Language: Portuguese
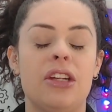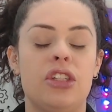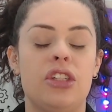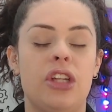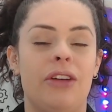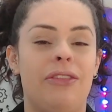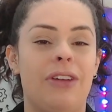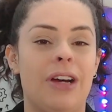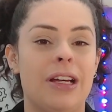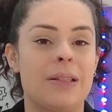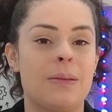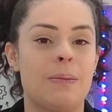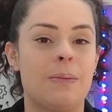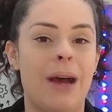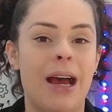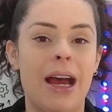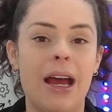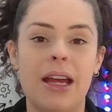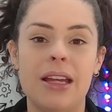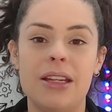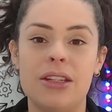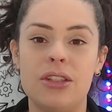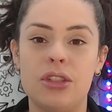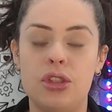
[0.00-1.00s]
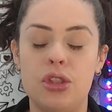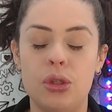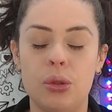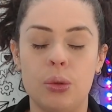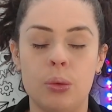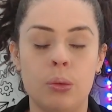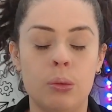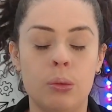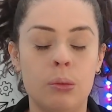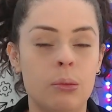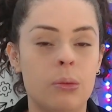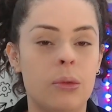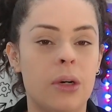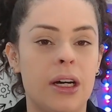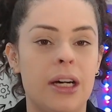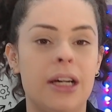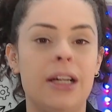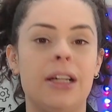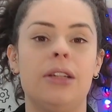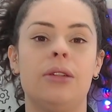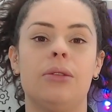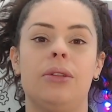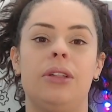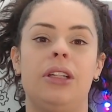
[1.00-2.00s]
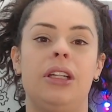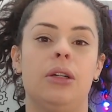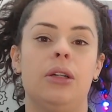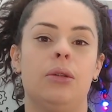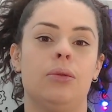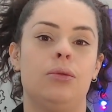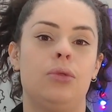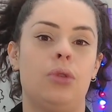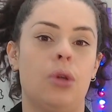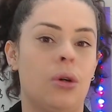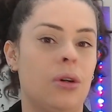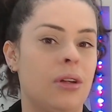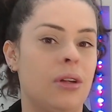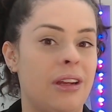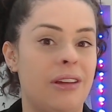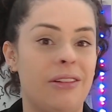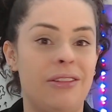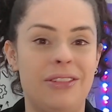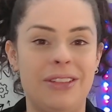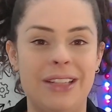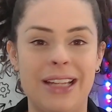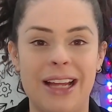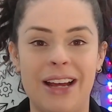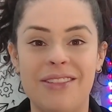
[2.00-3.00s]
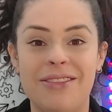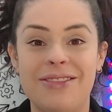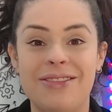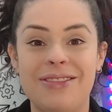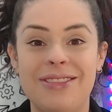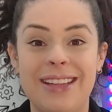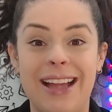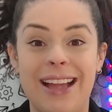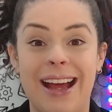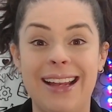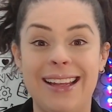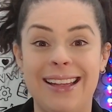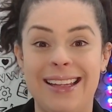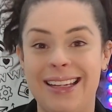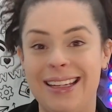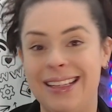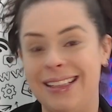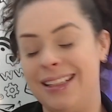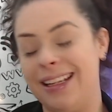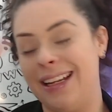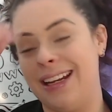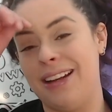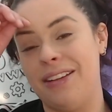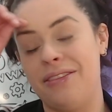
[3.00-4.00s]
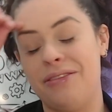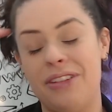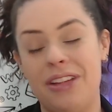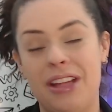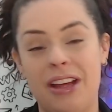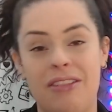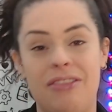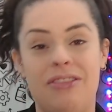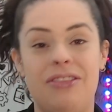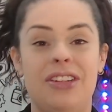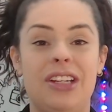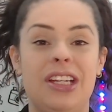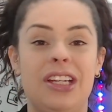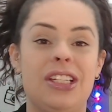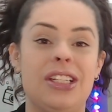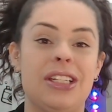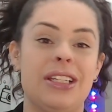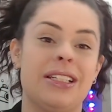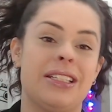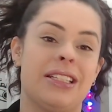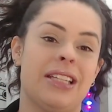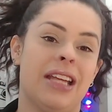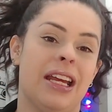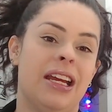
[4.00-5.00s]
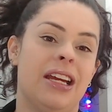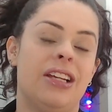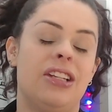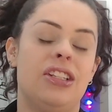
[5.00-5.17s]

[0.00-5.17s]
Já faz mais de um ano que eu tô na, na, na lida, na vida fitness.